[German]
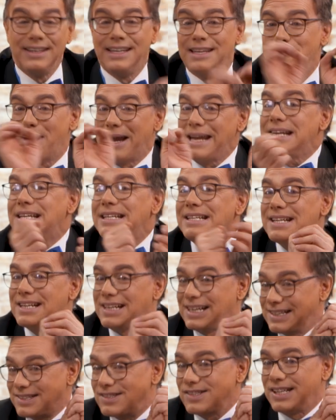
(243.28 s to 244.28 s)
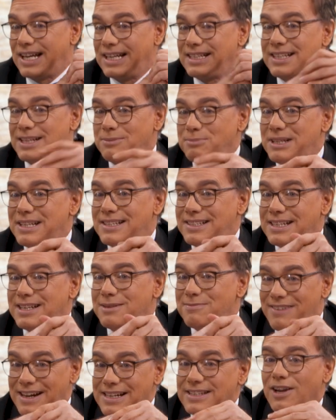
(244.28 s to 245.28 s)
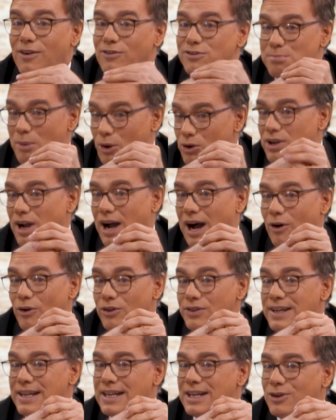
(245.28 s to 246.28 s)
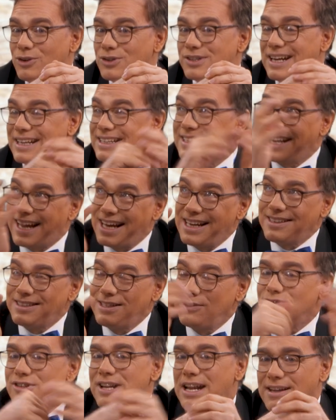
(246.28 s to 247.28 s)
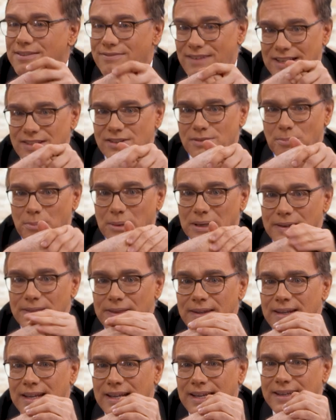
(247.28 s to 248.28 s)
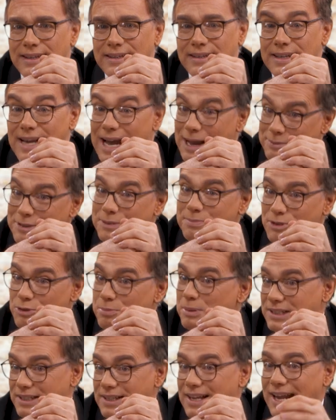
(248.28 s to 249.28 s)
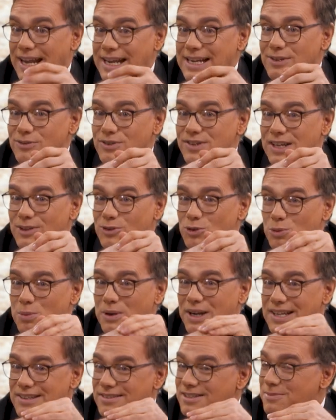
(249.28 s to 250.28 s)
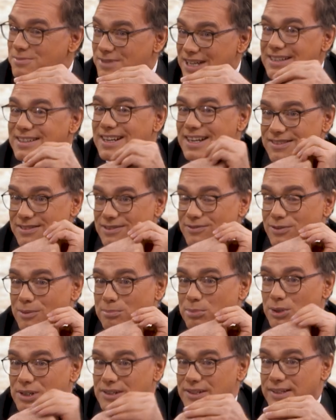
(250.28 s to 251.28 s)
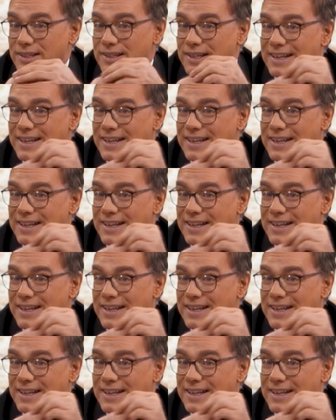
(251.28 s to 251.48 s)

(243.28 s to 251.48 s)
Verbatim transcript: In meiner Kindergartenzeit hat mir der dicke Walter aufs Maul gehauen und da ich relativ schnell gewachsen bin, äh, habe ich mich später gerecht und seine Überreste im Sandkasten verbuttelt.